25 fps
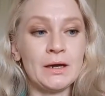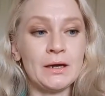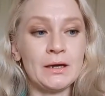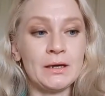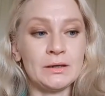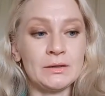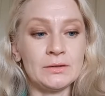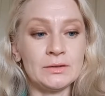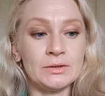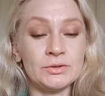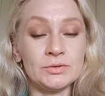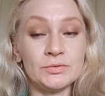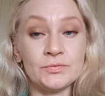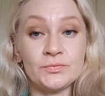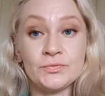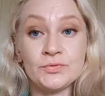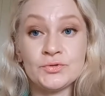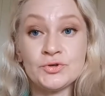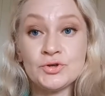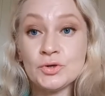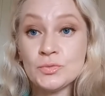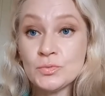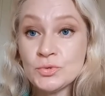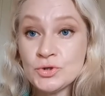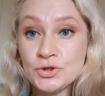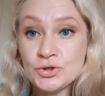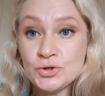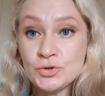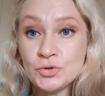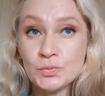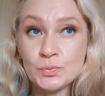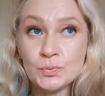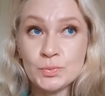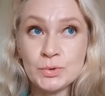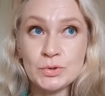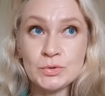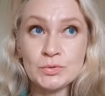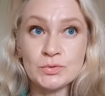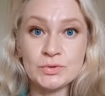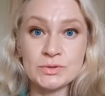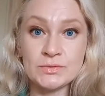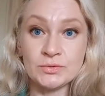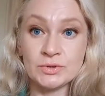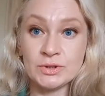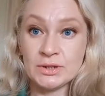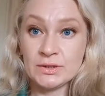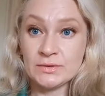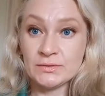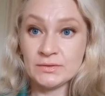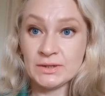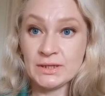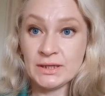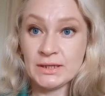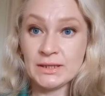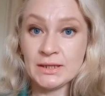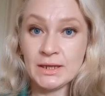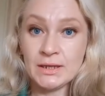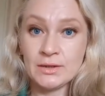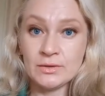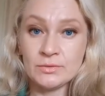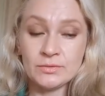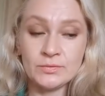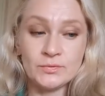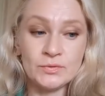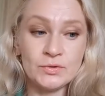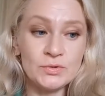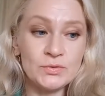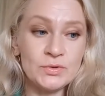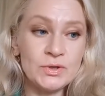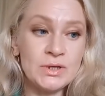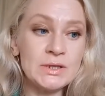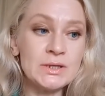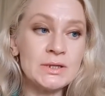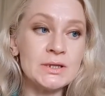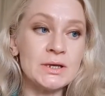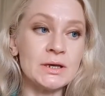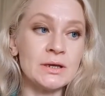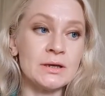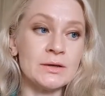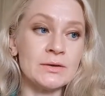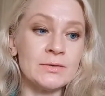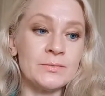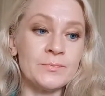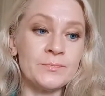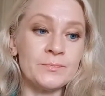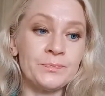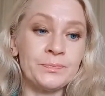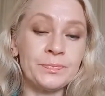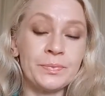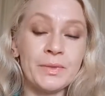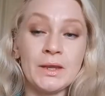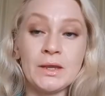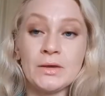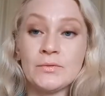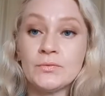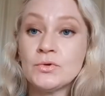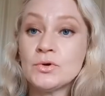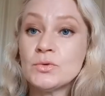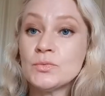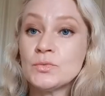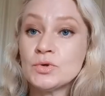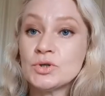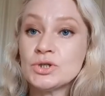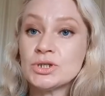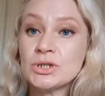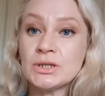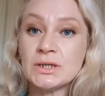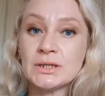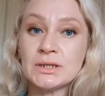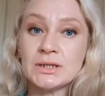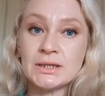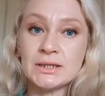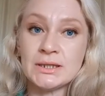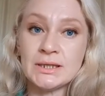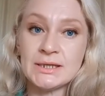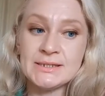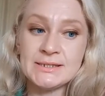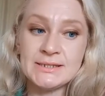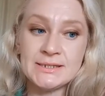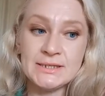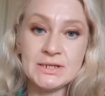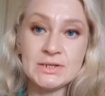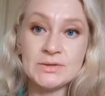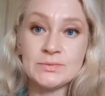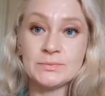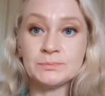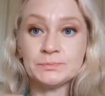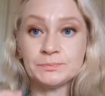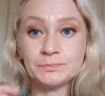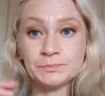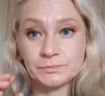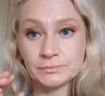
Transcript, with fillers: В чем еще плюс вот этого тонального флюида? Его можно наносить